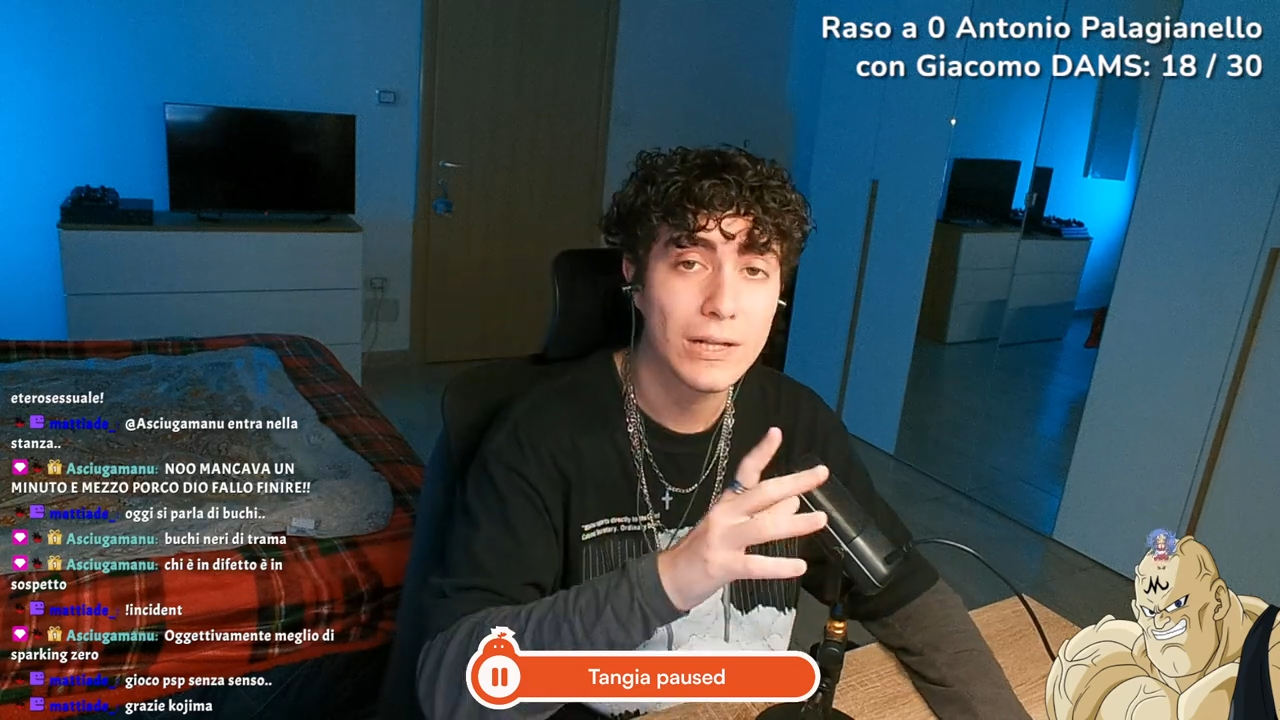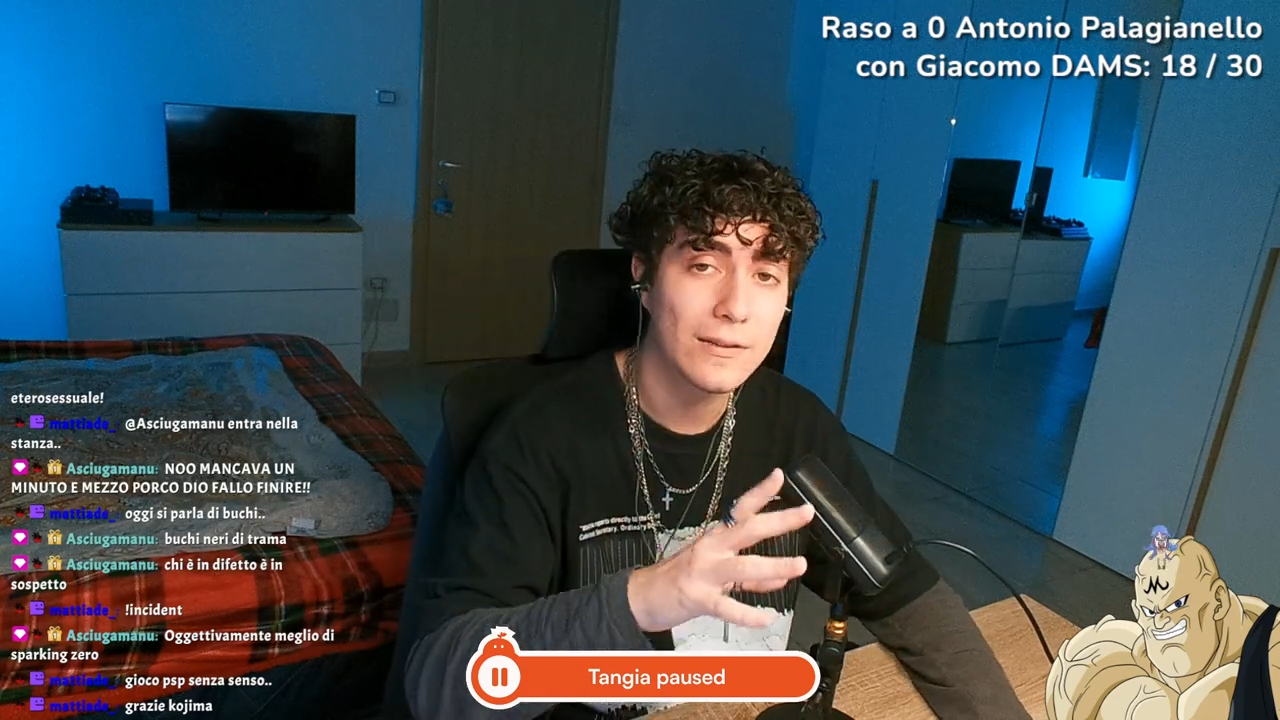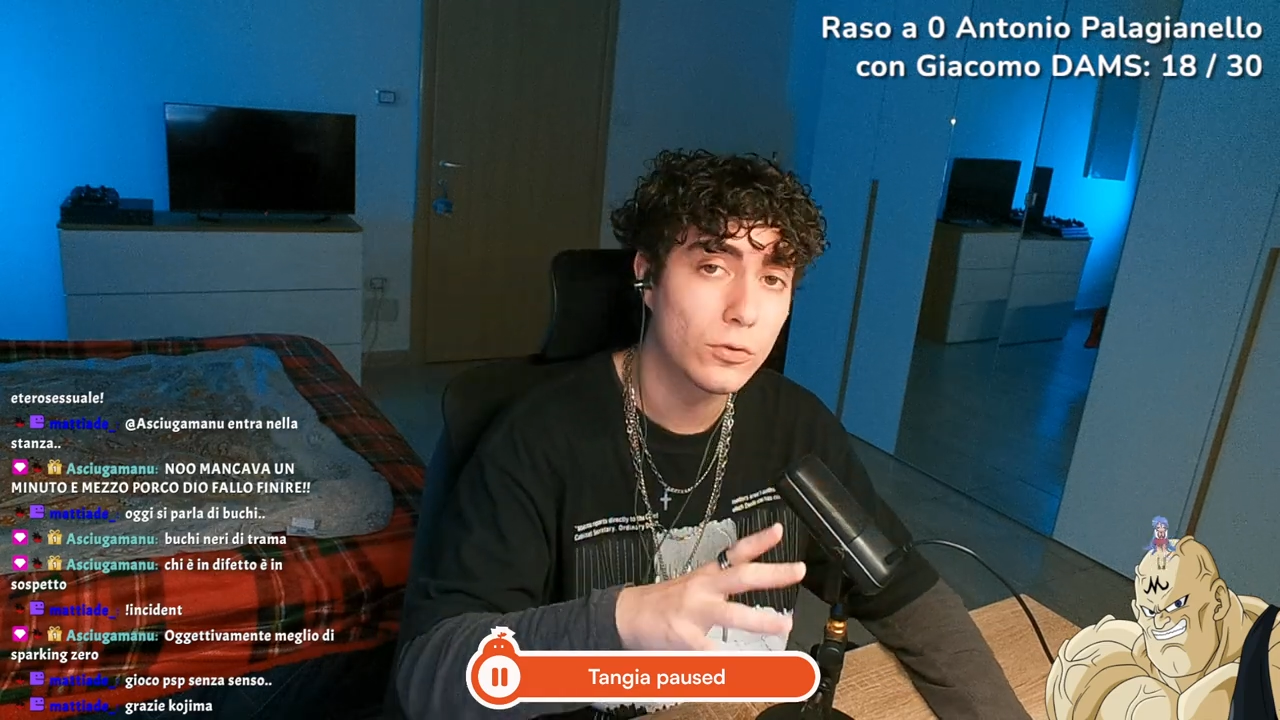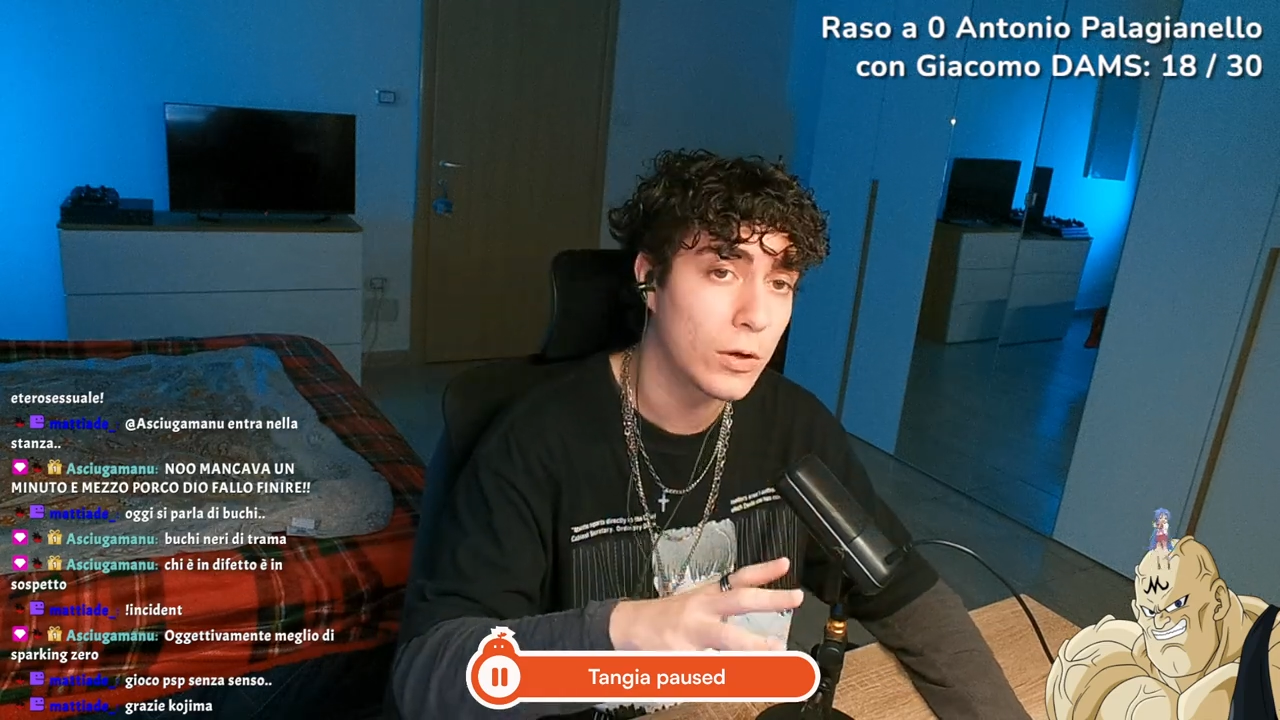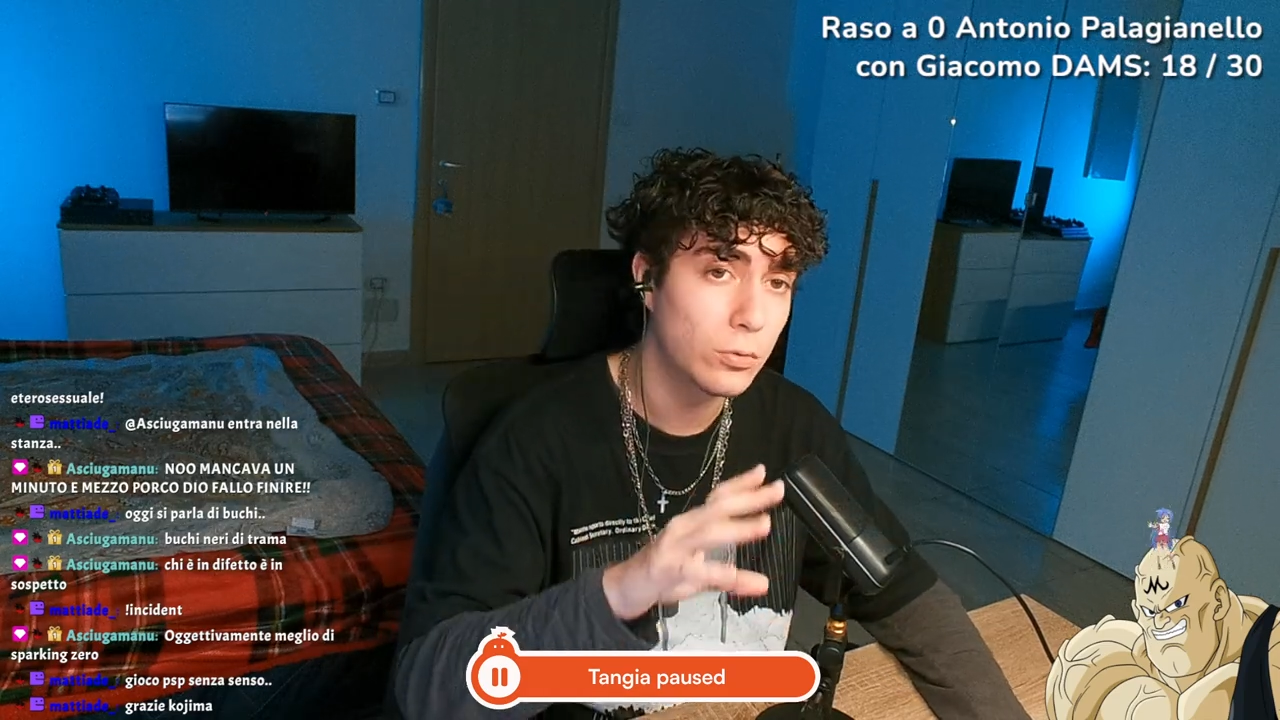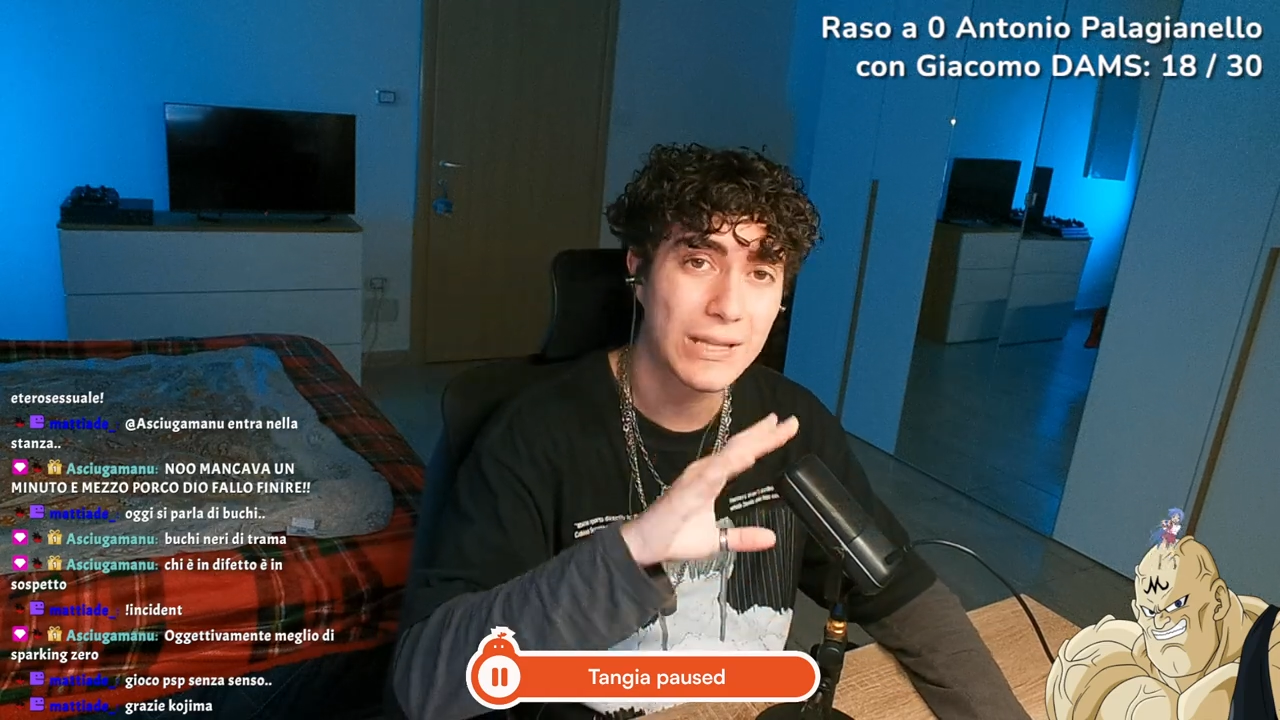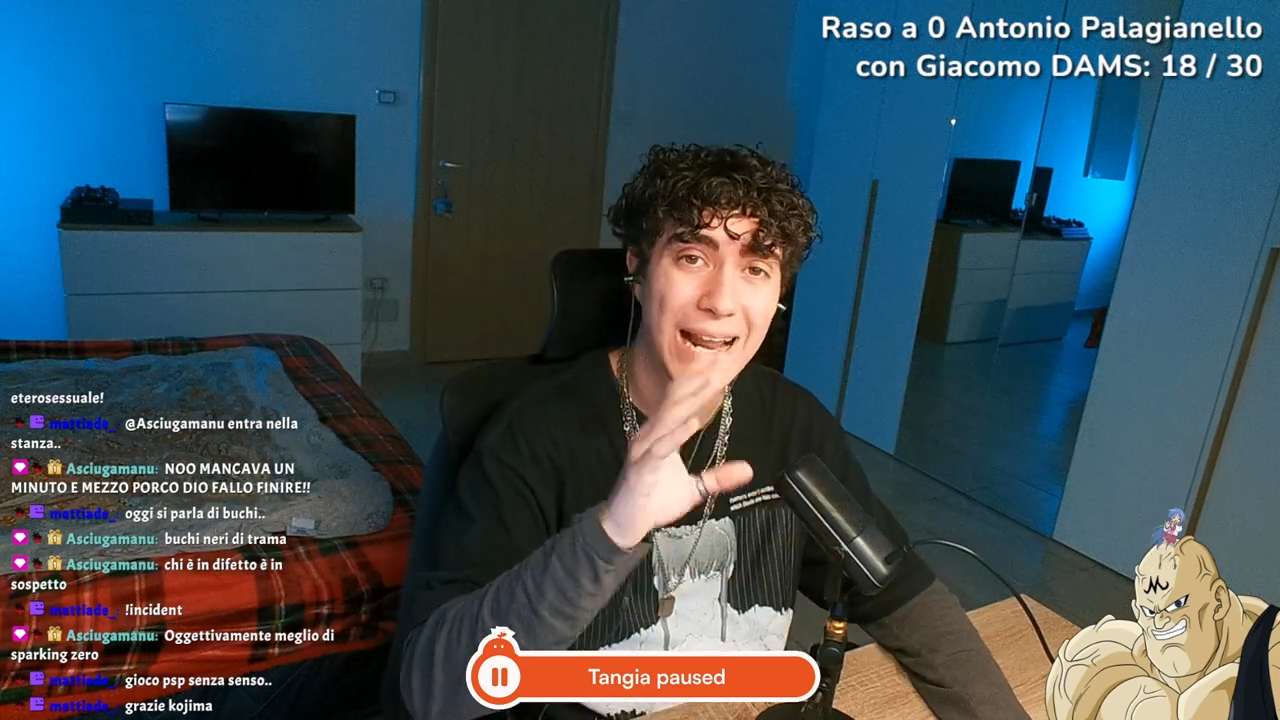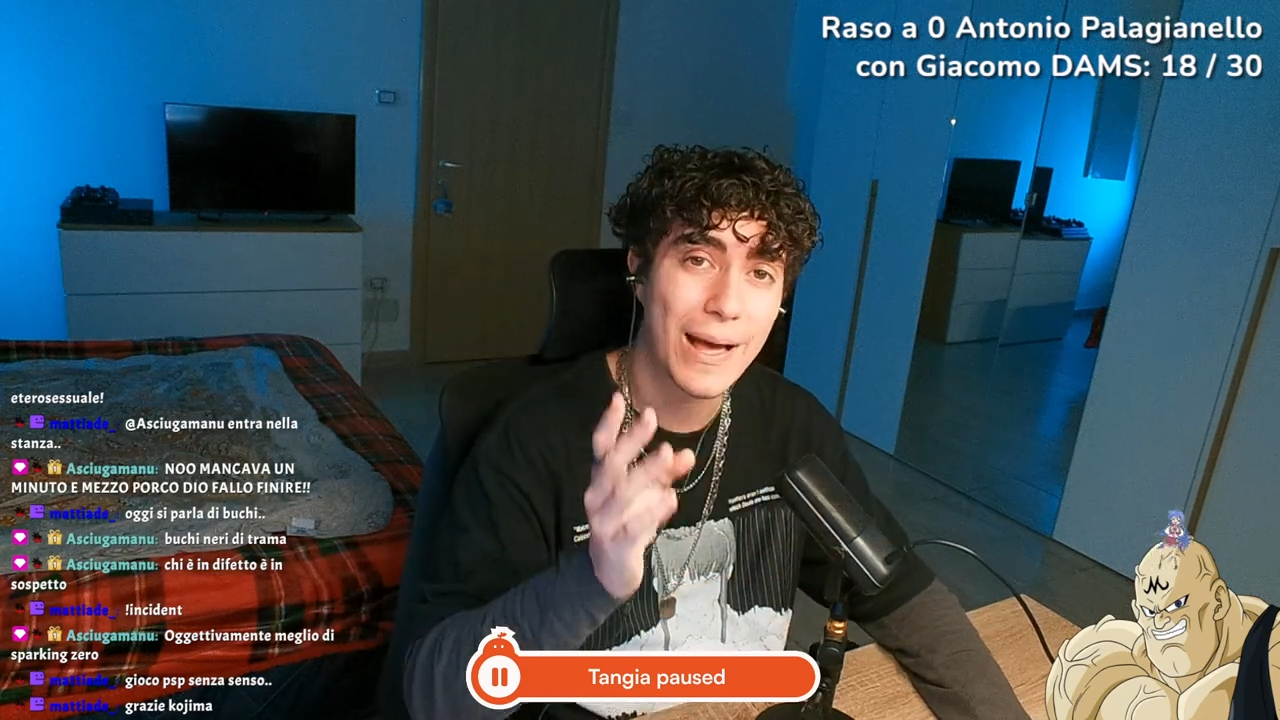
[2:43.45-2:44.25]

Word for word: la storia, tutta la